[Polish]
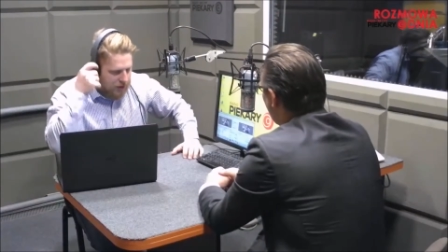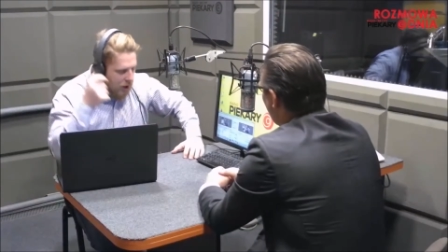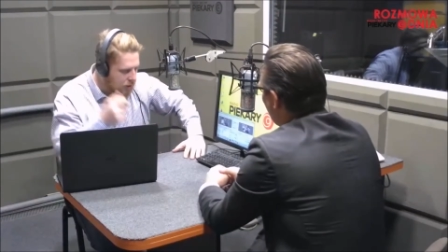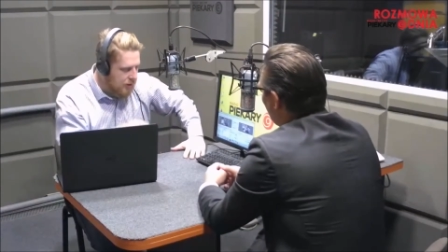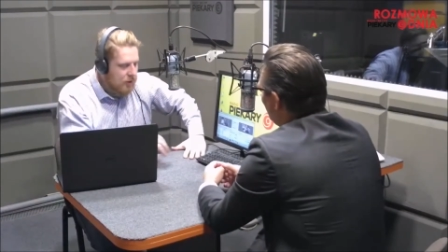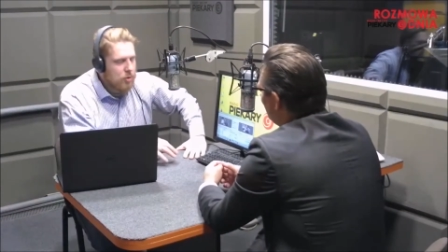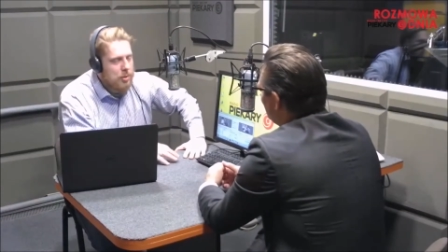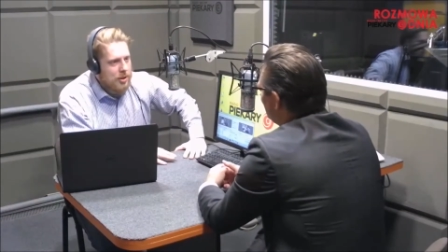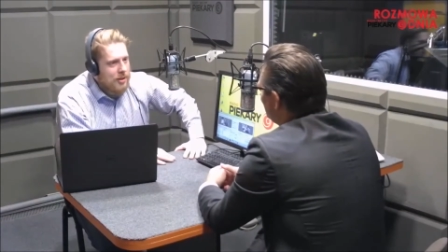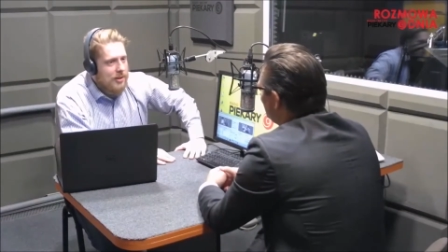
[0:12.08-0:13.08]
wieszający na
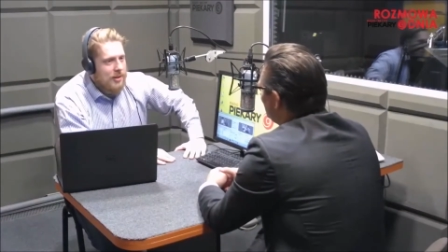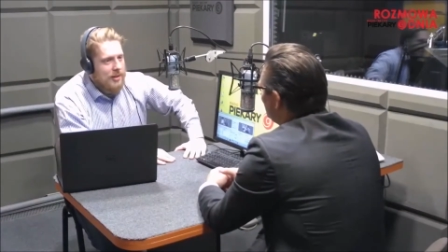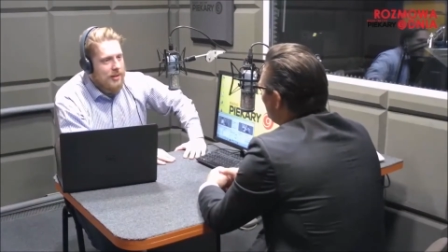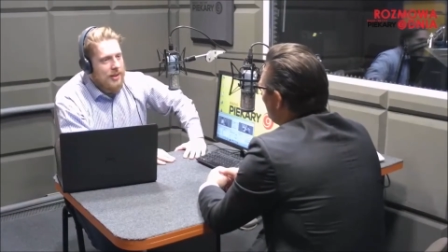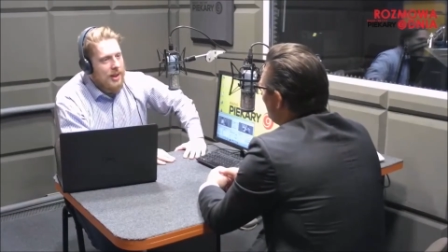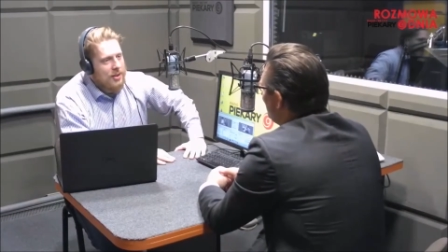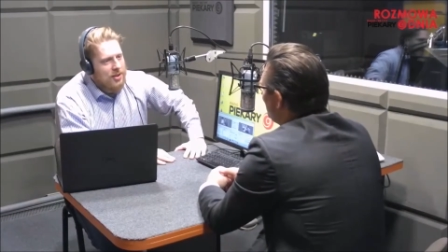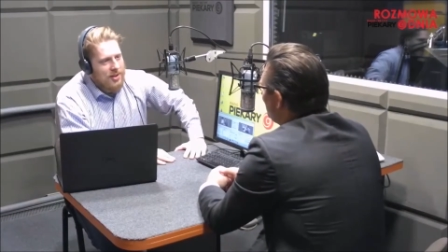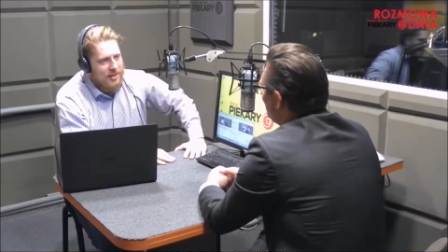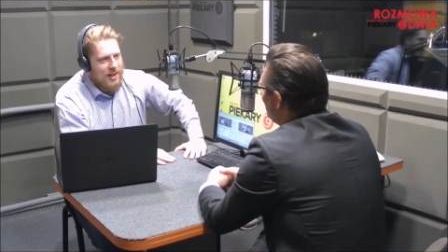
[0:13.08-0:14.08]
szubienicy
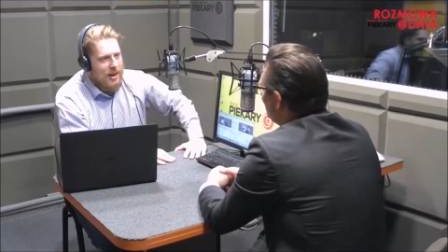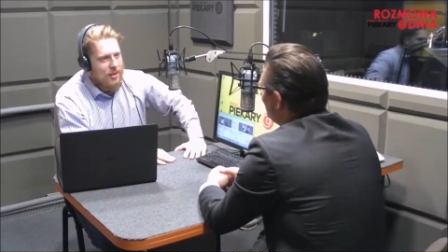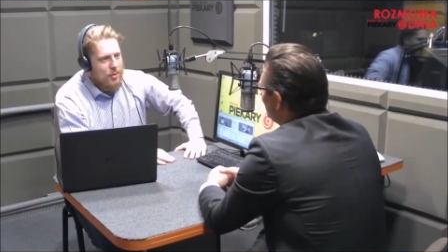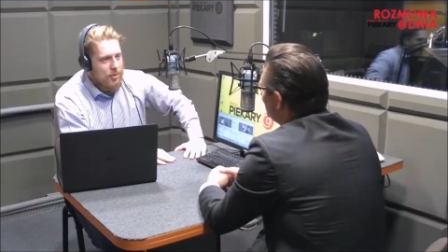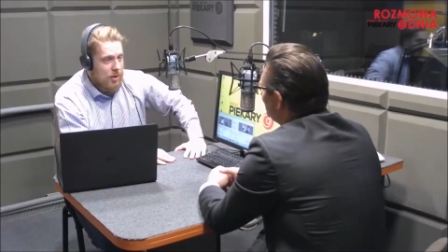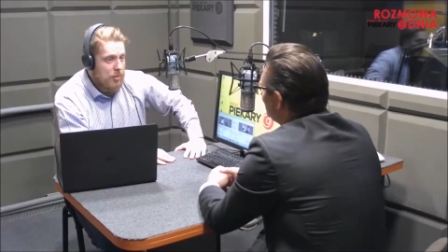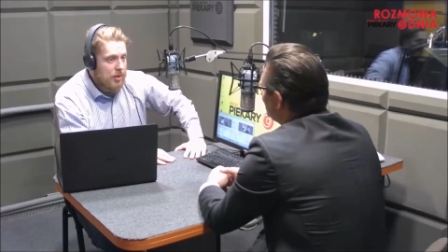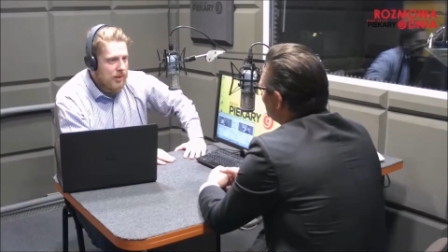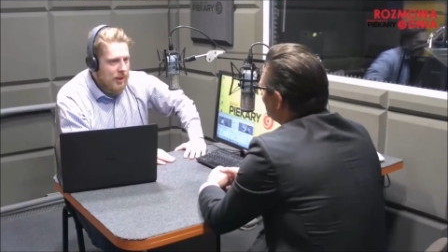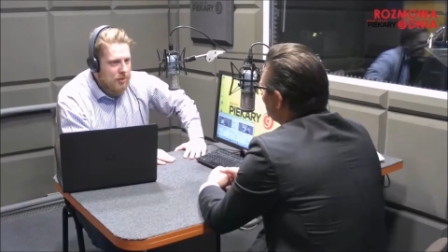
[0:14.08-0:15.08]
zdjęcia zdrajców,
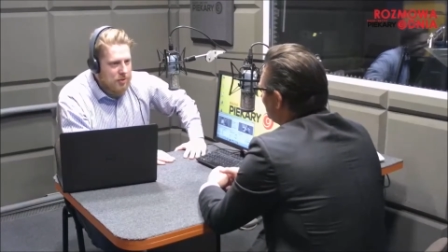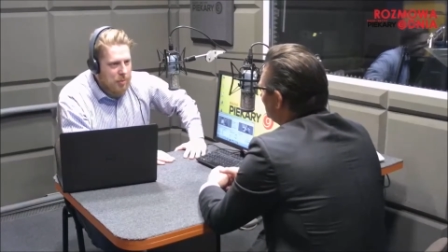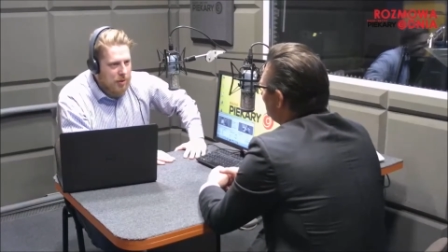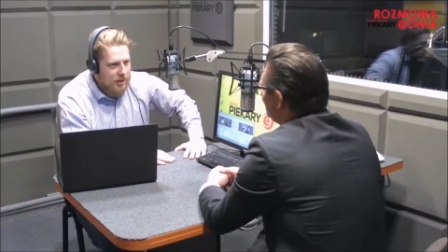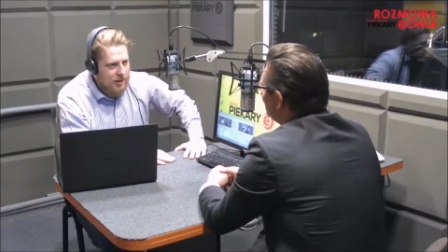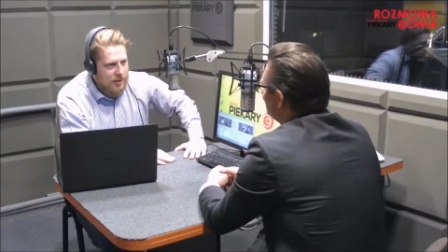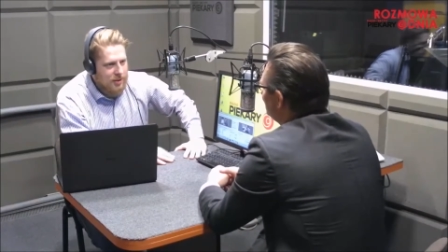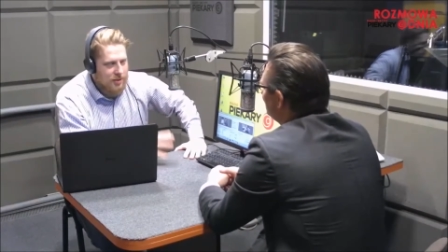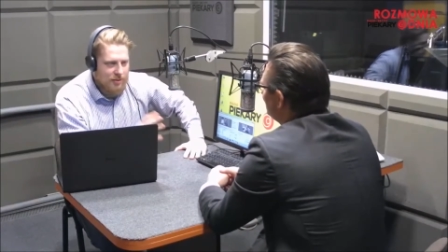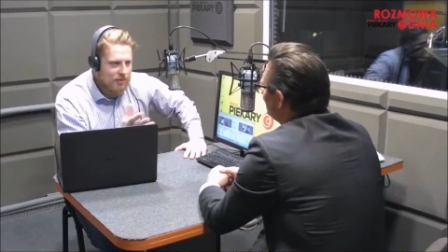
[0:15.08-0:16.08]
rzekomych zdrajców Polski,
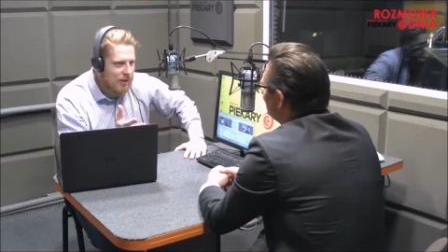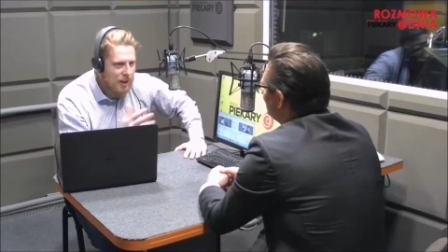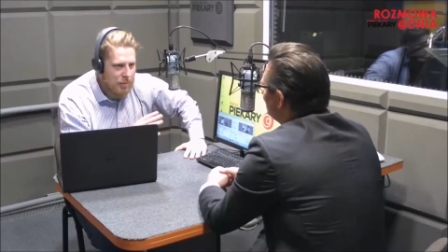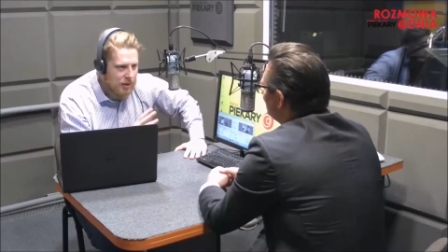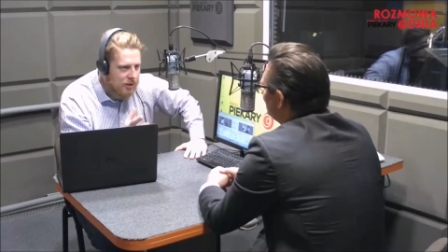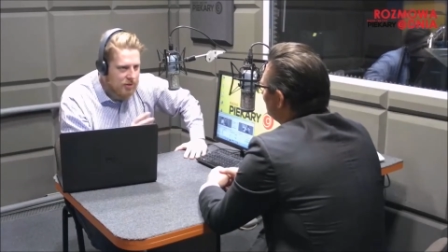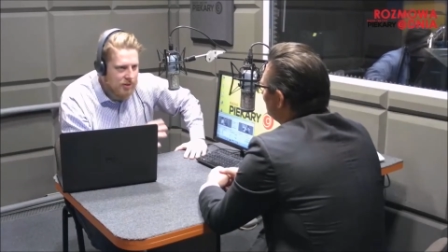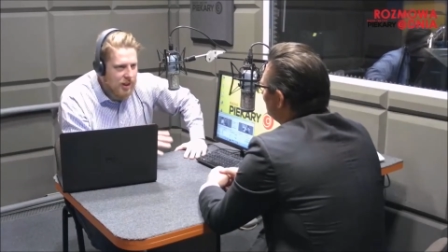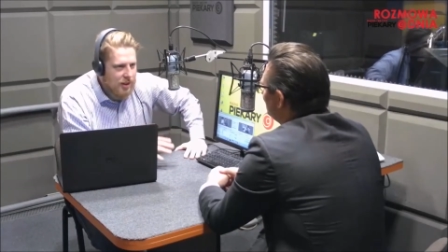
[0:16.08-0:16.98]
to happening czy